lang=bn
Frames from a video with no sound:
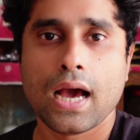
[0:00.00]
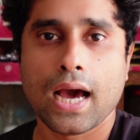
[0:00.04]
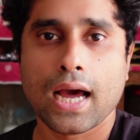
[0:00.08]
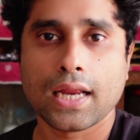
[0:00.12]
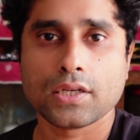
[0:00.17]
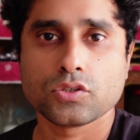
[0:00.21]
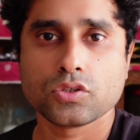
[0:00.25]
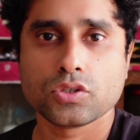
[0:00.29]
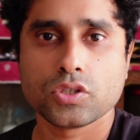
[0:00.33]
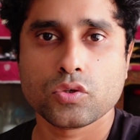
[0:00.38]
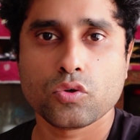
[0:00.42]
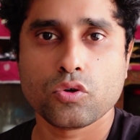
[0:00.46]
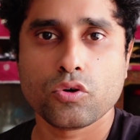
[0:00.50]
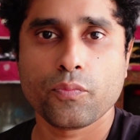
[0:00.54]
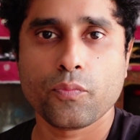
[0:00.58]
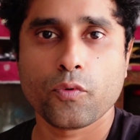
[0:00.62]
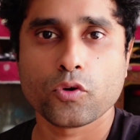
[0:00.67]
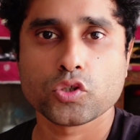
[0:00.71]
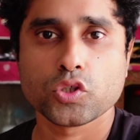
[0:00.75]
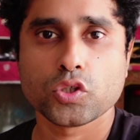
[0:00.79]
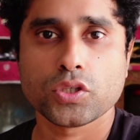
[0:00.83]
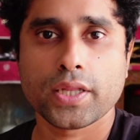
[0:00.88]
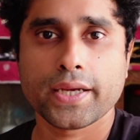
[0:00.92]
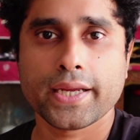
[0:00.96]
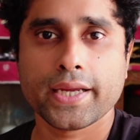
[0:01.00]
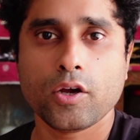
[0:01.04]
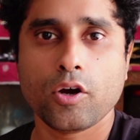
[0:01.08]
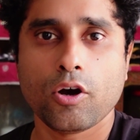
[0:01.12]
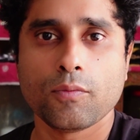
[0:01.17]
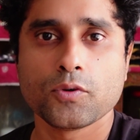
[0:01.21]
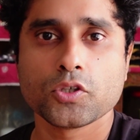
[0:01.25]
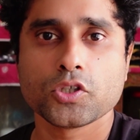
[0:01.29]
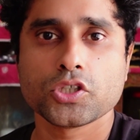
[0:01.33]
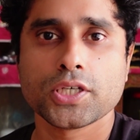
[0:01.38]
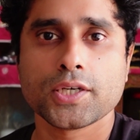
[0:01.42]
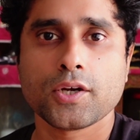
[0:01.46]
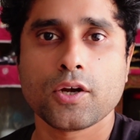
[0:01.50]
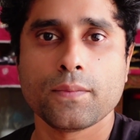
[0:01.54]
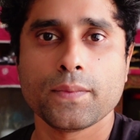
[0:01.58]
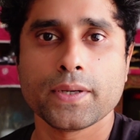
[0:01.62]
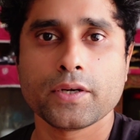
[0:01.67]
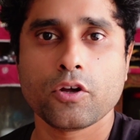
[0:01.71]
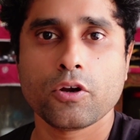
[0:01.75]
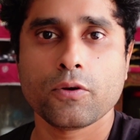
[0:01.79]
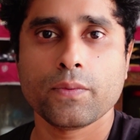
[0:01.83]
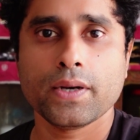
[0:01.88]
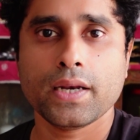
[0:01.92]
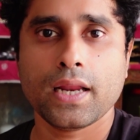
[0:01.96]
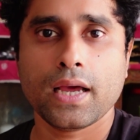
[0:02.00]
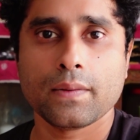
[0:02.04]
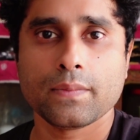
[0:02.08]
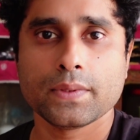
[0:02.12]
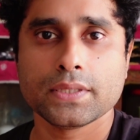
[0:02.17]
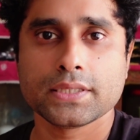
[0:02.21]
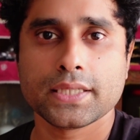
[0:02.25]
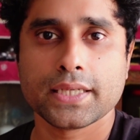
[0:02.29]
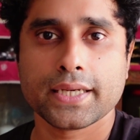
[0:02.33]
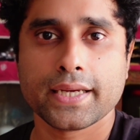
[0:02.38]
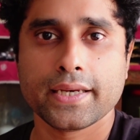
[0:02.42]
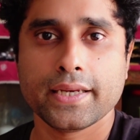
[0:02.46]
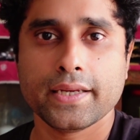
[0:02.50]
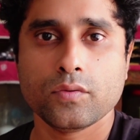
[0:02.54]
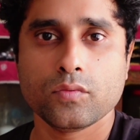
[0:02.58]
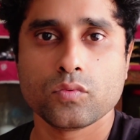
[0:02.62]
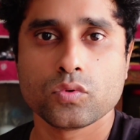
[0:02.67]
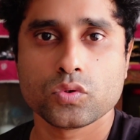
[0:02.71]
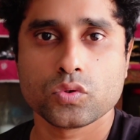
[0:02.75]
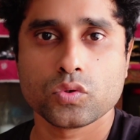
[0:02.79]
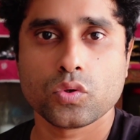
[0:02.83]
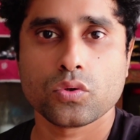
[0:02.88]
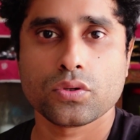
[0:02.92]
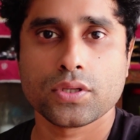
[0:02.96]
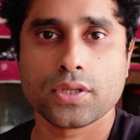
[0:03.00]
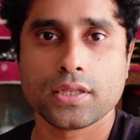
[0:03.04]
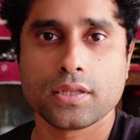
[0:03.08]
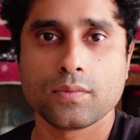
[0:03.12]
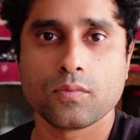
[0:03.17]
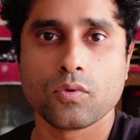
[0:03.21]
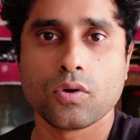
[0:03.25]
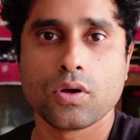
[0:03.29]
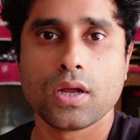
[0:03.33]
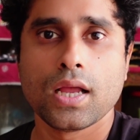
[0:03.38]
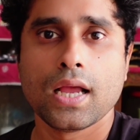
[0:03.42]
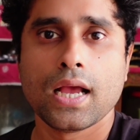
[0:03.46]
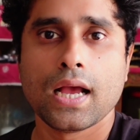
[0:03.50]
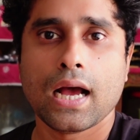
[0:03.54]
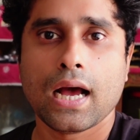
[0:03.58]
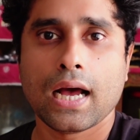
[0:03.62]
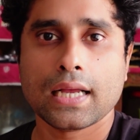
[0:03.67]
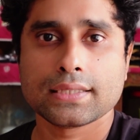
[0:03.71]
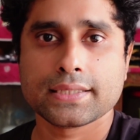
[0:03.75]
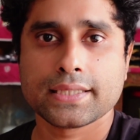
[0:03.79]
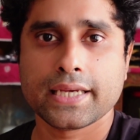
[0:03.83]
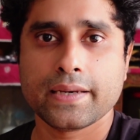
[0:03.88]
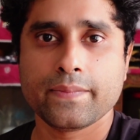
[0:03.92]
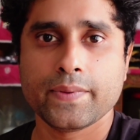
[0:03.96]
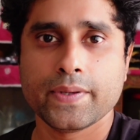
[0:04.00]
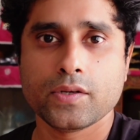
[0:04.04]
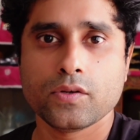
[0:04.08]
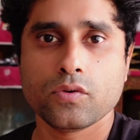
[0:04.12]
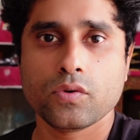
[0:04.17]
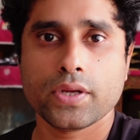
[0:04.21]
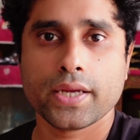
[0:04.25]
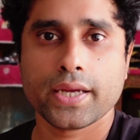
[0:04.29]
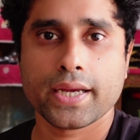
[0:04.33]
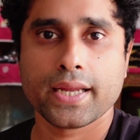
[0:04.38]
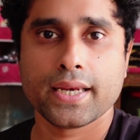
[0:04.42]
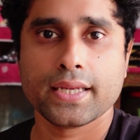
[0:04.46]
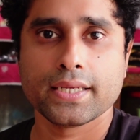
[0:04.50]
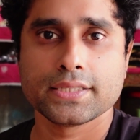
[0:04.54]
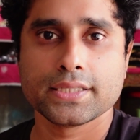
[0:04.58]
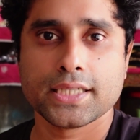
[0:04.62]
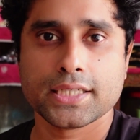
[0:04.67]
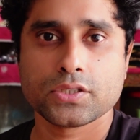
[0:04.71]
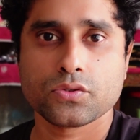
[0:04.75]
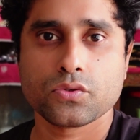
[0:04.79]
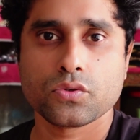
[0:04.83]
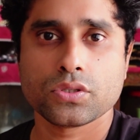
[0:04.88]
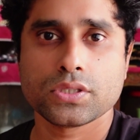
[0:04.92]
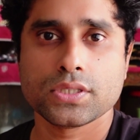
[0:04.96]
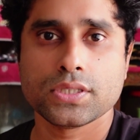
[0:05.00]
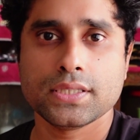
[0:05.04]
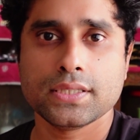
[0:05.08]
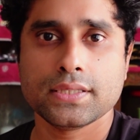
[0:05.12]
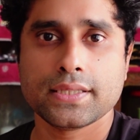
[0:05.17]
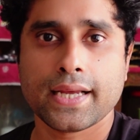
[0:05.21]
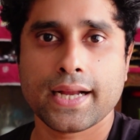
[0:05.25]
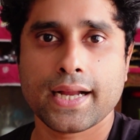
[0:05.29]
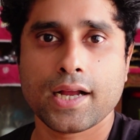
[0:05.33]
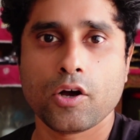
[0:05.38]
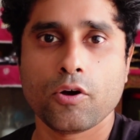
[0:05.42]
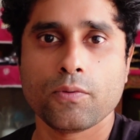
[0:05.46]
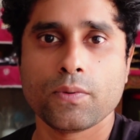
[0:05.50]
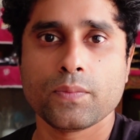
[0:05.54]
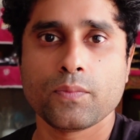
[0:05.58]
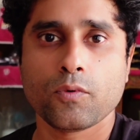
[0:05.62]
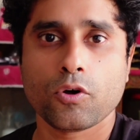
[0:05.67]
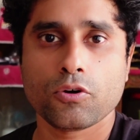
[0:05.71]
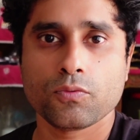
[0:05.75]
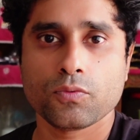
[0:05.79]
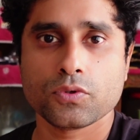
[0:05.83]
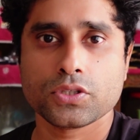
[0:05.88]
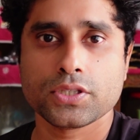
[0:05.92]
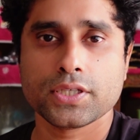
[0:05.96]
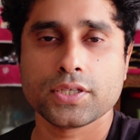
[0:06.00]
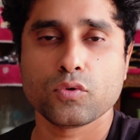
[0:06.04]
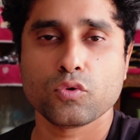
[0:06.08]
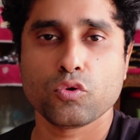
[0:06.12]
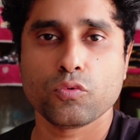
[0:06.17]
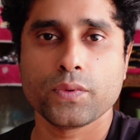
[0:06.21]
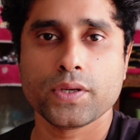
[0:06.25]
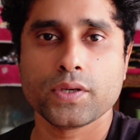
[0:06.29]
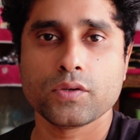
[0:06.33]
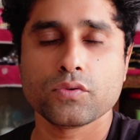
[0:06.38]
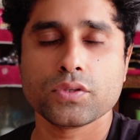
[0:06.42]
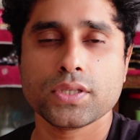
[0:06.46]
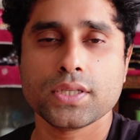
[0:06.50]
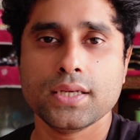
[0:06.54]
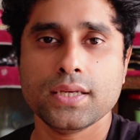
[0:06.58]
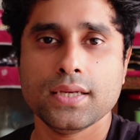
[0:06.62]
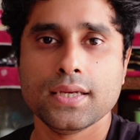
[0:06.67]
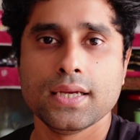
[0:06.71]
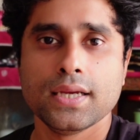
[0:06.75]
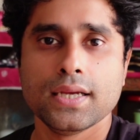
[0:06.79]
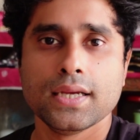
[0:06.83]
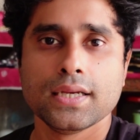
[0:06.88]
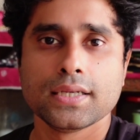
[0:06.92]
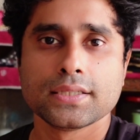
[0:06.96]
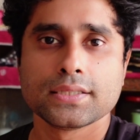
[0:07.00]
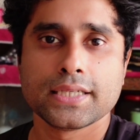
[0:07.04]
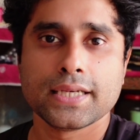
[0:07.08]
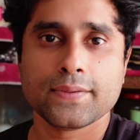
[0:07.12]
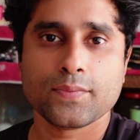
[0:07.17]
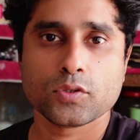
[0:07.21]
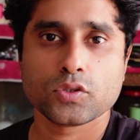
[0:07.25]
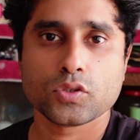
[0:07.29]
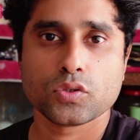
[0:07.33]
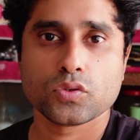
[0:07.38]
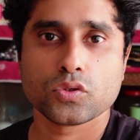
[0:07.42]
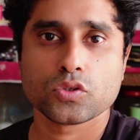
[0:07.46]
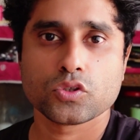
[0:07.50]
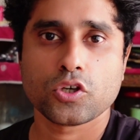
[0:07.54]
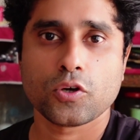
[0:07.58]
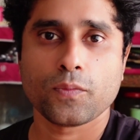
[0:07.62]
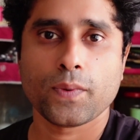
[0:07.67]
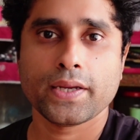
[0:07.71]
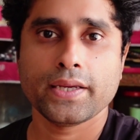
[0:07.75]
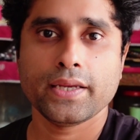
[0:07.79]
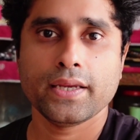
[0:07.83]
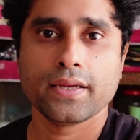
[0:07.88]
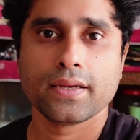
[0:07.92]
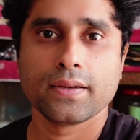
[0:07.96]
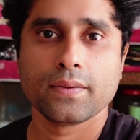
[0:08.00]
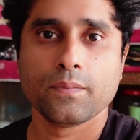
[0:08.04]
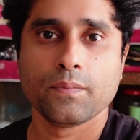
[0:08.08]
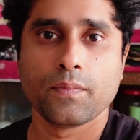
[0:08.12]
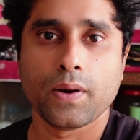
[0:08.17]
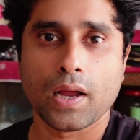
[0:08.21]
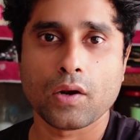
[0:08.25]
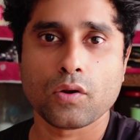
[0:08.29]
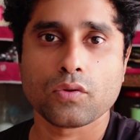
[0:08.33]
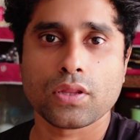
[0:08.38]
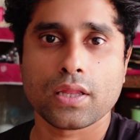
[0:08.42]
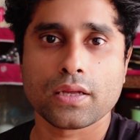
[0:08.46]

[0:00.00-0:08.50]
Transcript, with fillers: আর যদি কোনো প্রশ্ন থাকে অবশ্যই কমেন্ট করবেন আমি সেখানে উত্তর দিয়ে দেবো আজকের ভিডিও এখানে শেষ করছি দেখা হবে পরবর্তী কোনো ভিডিওতে সে পর্যন্ত সবাই ভালো